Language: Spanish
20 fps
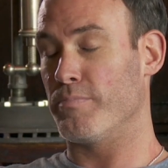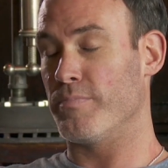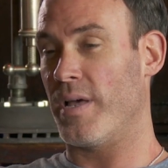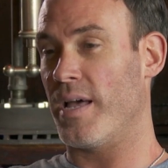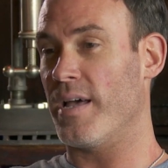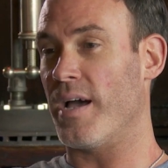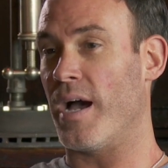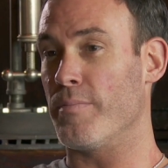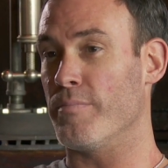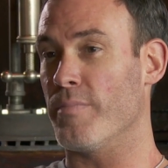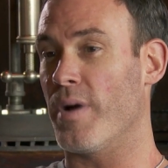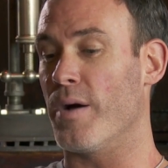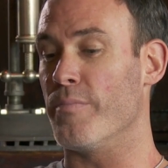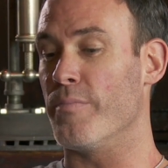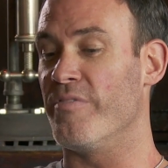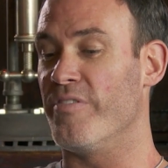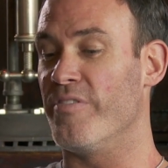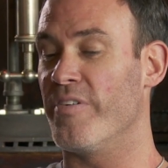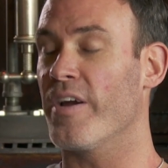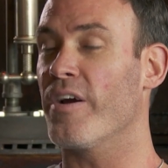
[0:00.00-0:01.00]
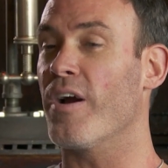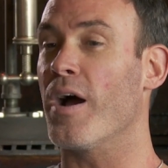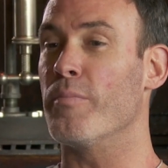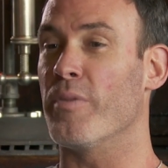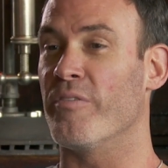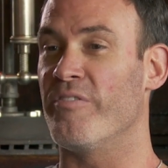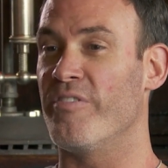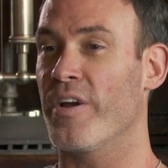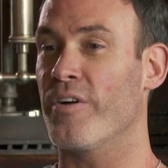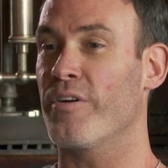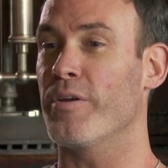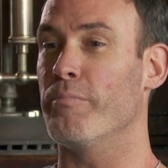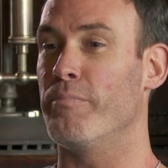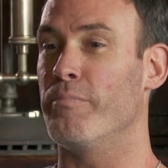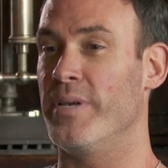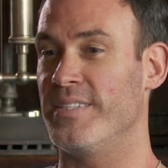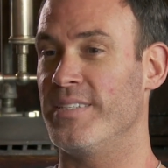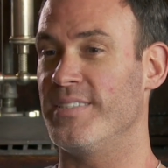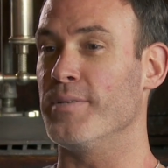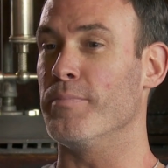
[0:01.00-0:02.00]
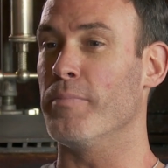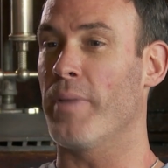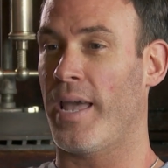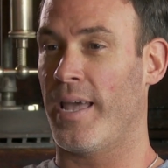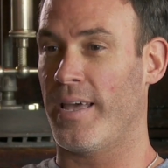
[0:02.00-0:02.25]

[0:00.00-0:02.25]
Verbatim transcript: Eh, soy, soy un hombre muy